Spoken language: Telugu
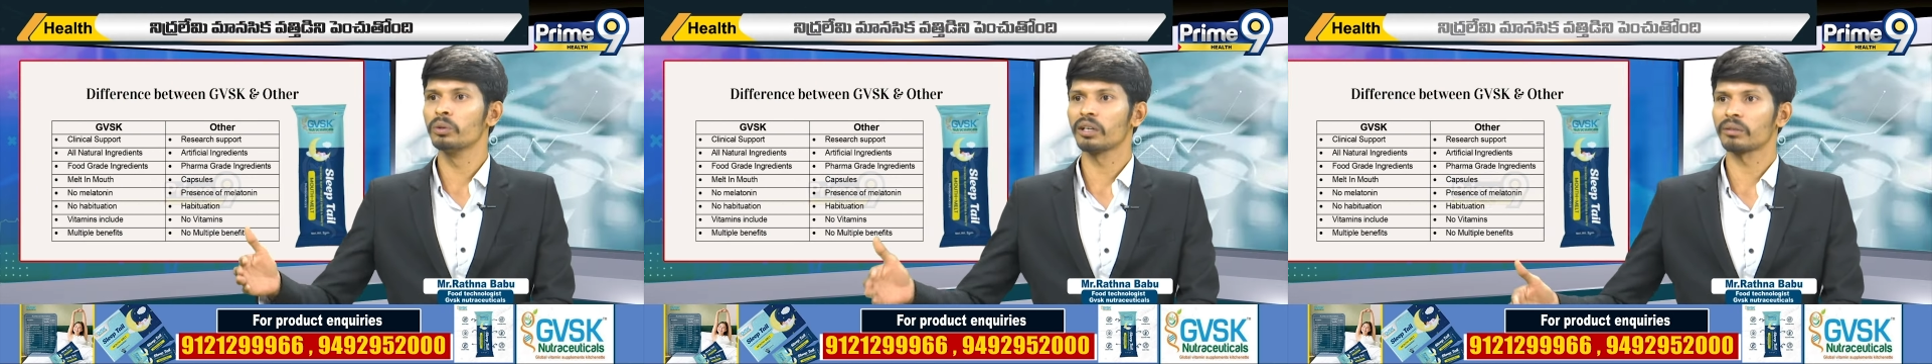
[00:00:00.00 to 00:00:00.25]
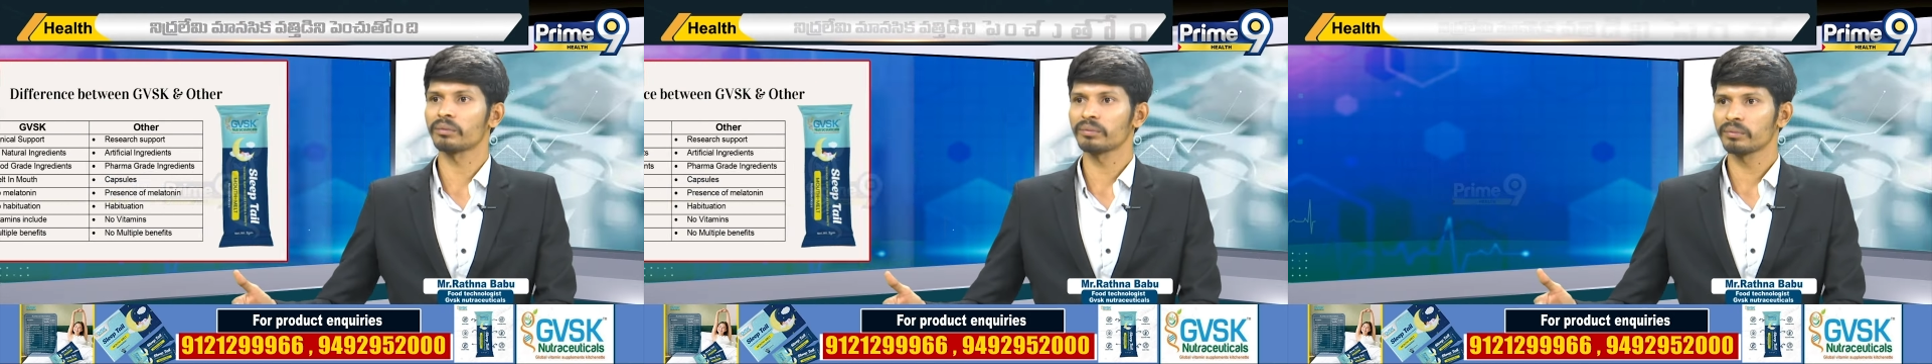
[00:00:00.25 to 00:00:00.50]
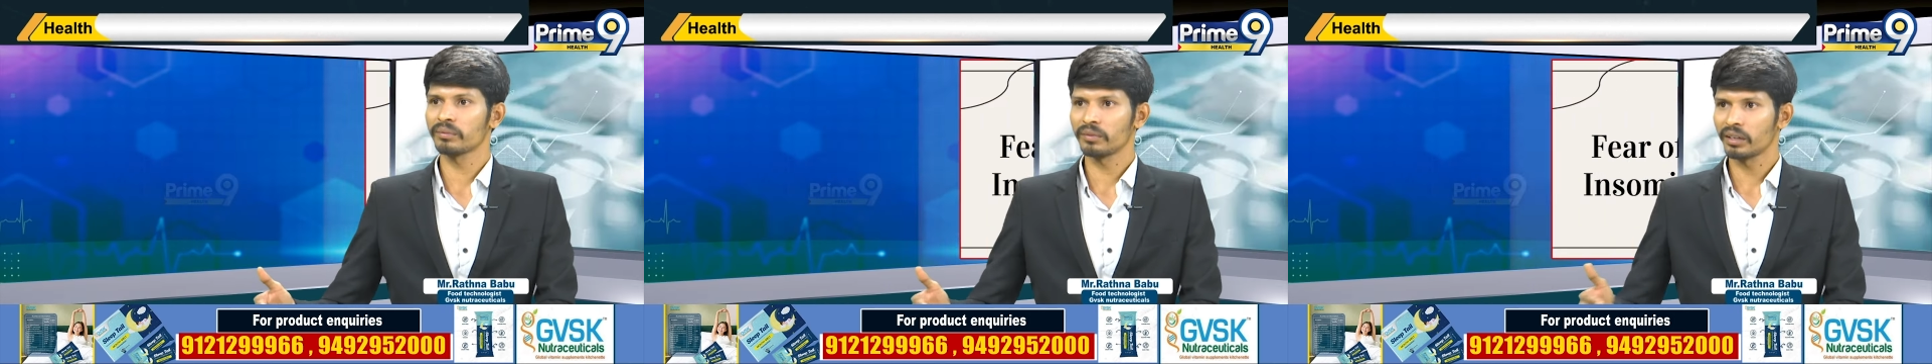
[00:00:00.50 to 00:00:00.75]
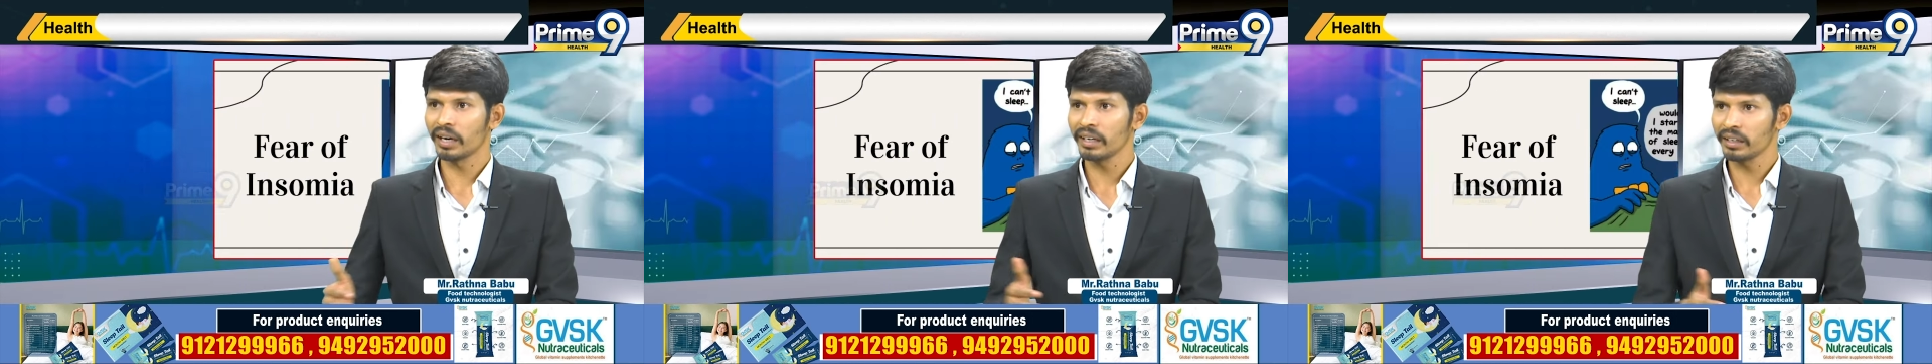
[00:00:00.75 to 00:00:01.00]
ఉంటారు
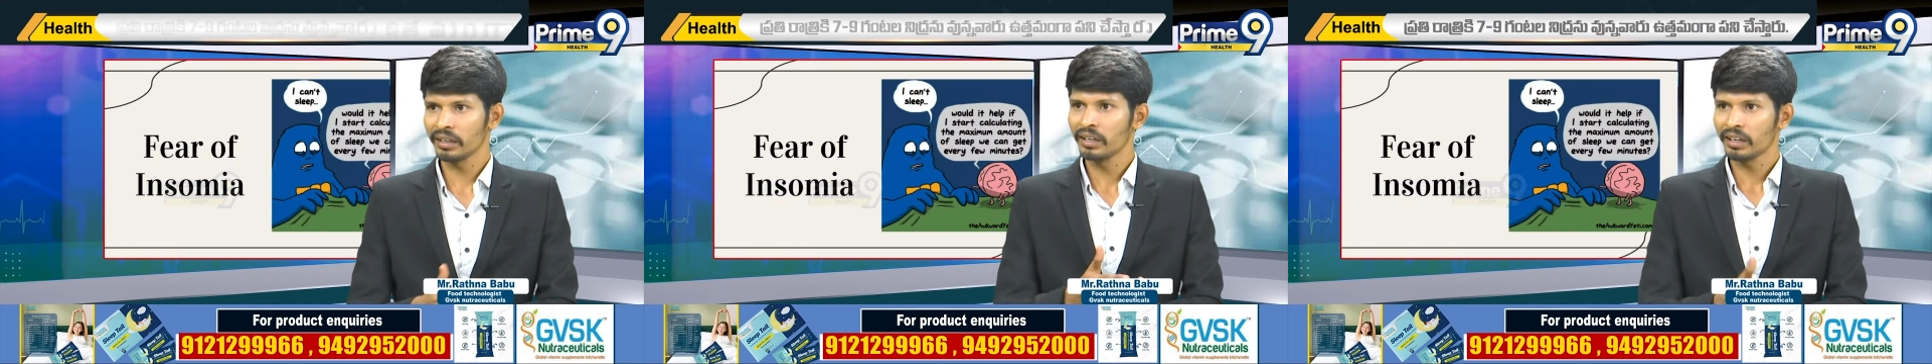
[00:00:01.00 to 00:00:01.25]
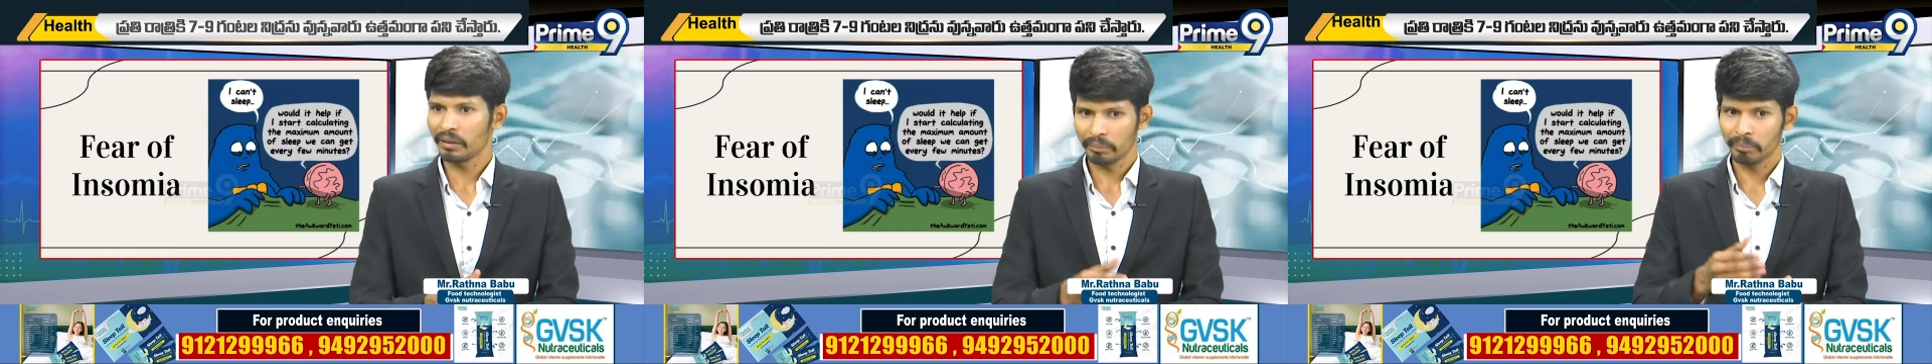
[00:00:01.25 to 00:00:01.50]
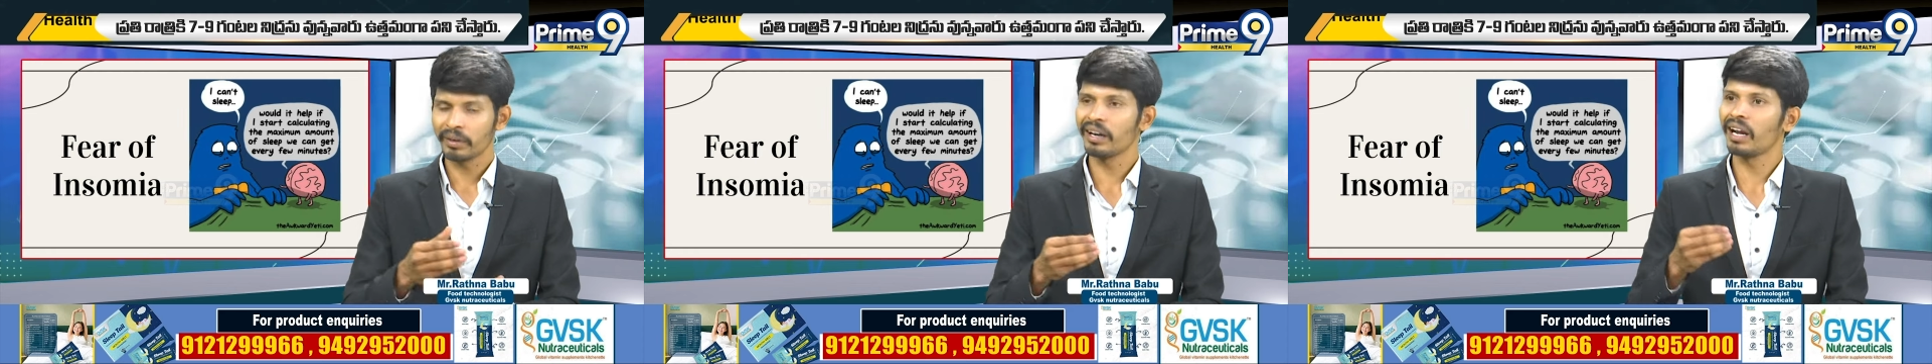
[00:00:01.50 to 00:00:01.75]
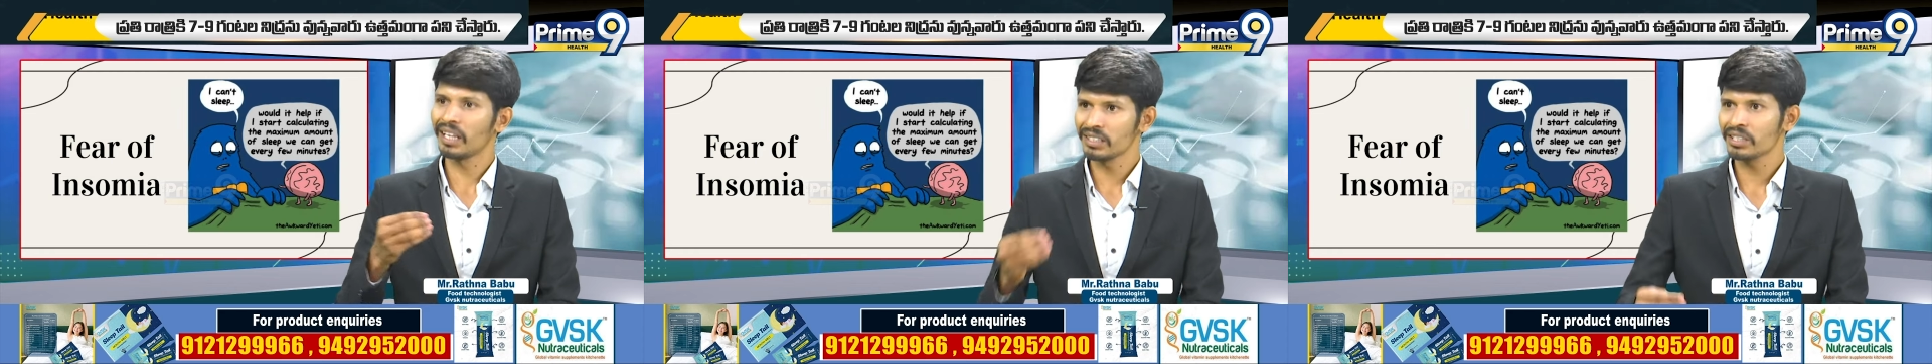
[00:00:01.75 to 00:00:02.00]
రైట్
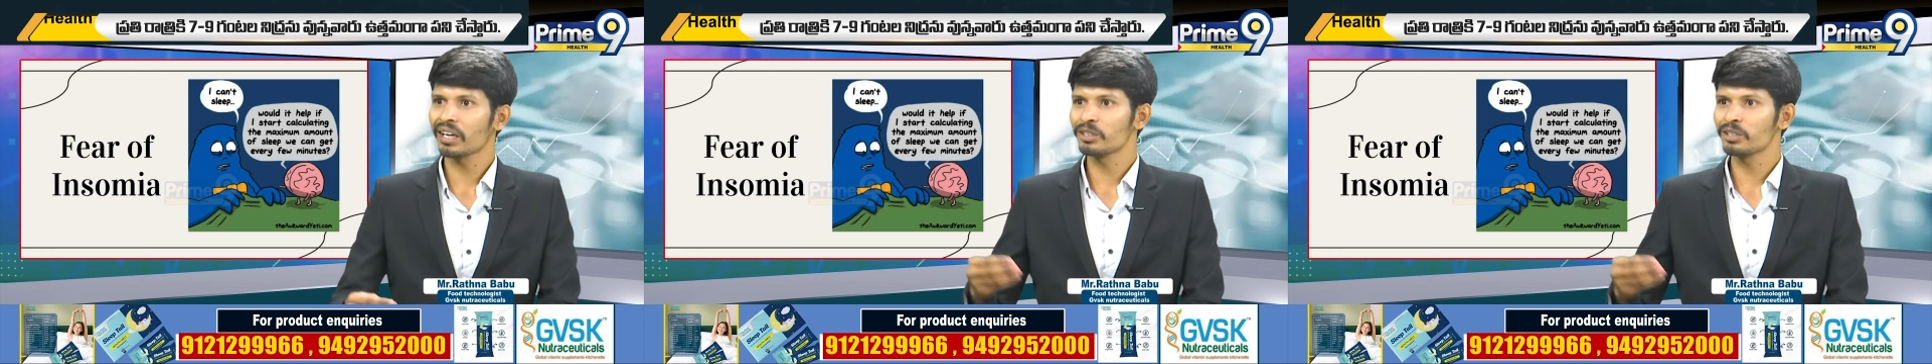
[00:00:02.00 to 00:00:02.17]
లంచ్ hmm.